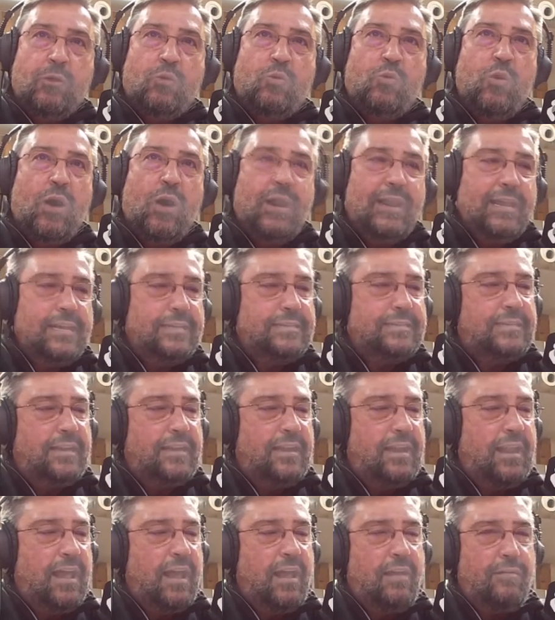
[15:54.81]
cuál es
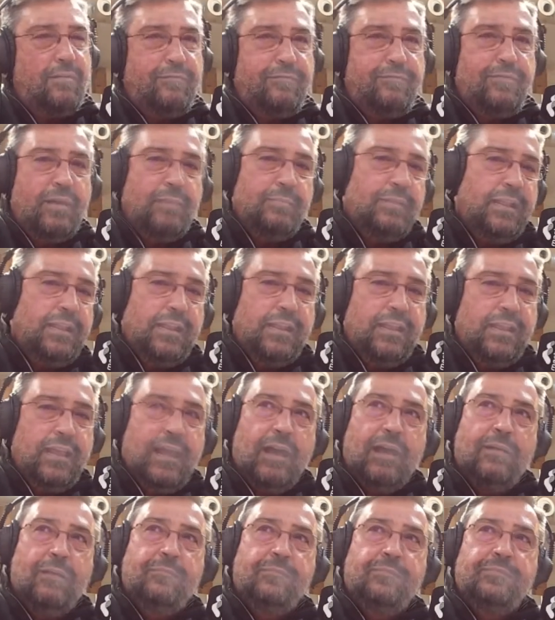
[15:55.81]
la
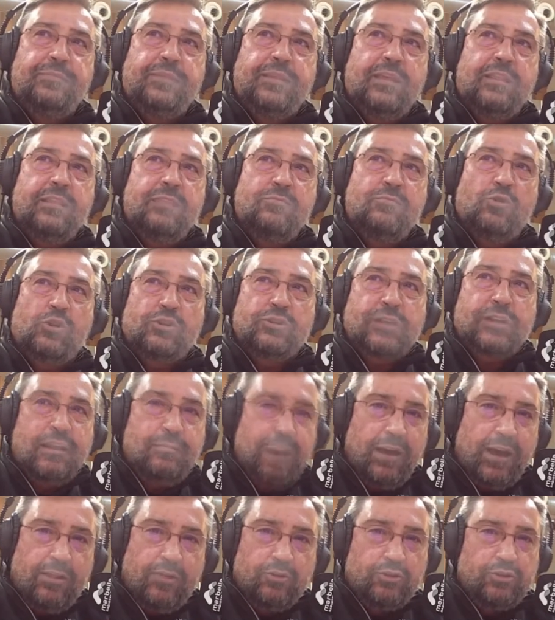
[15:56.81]
familia de dibujos
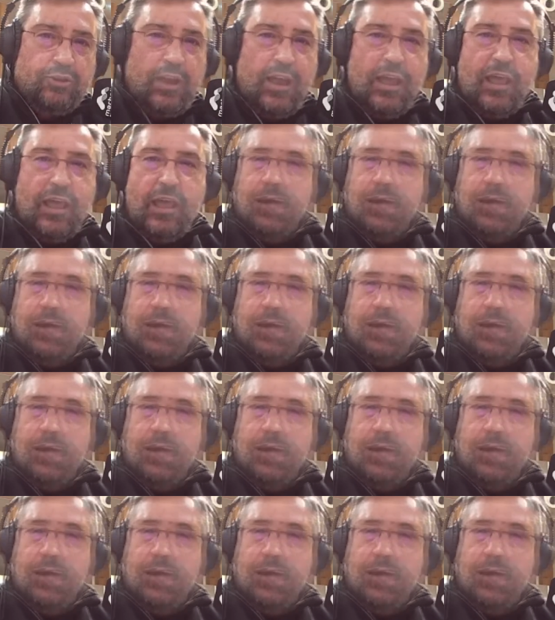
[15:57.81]
animados